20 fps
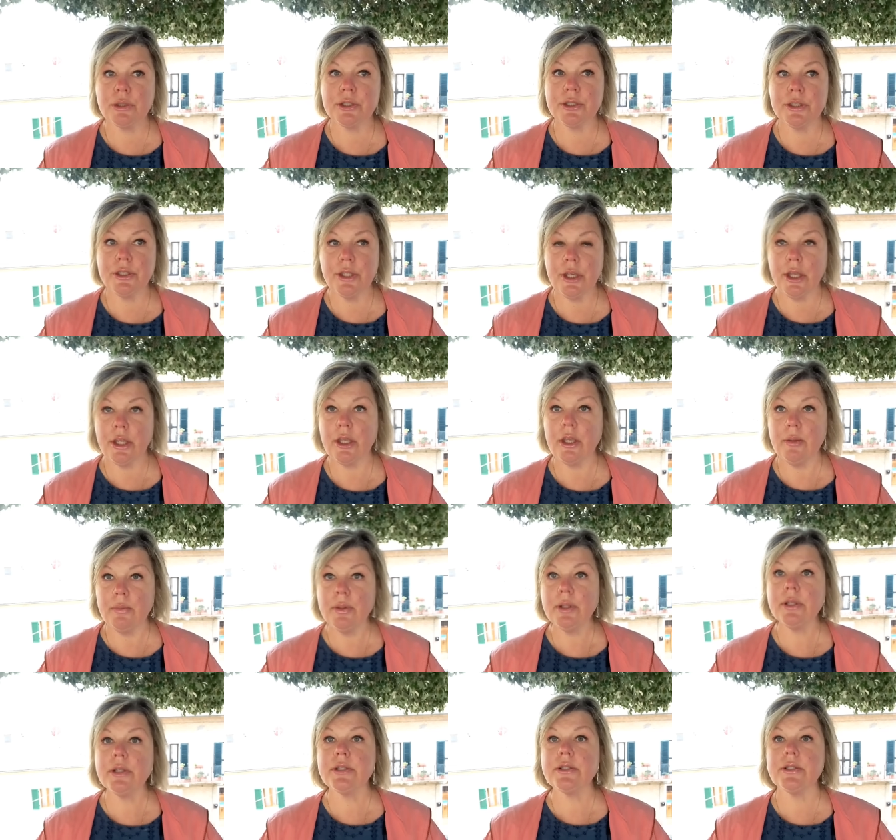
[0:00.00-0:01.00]
с ней,
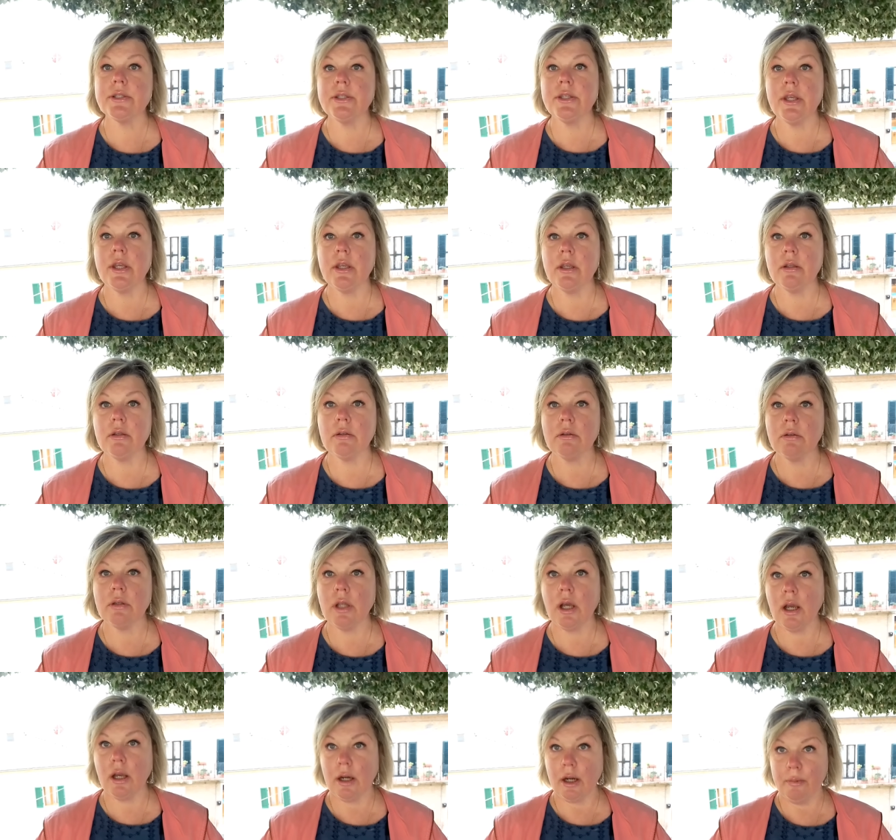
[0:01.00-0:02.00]
именно с ней
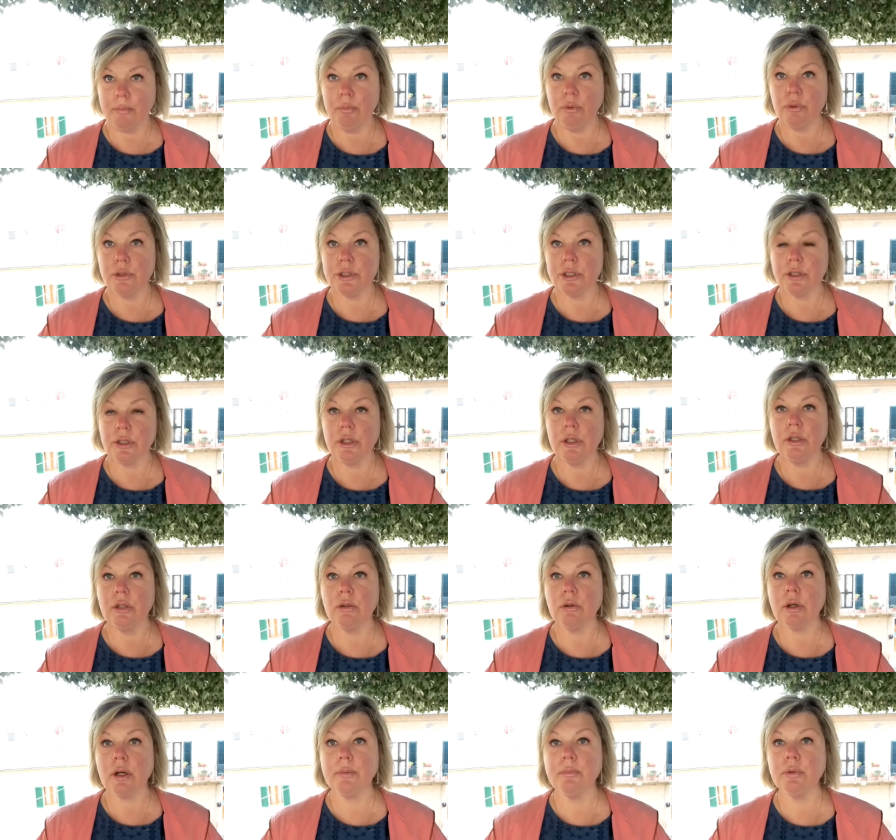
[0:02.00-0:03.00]
на работе, на
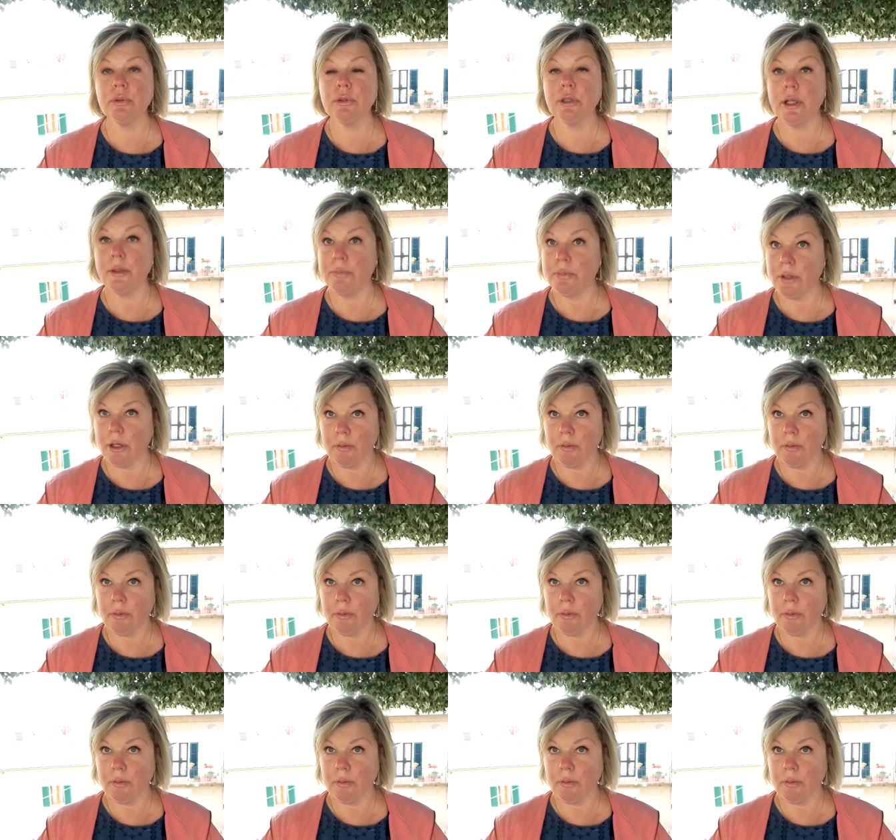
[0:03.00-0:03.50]
ее работали,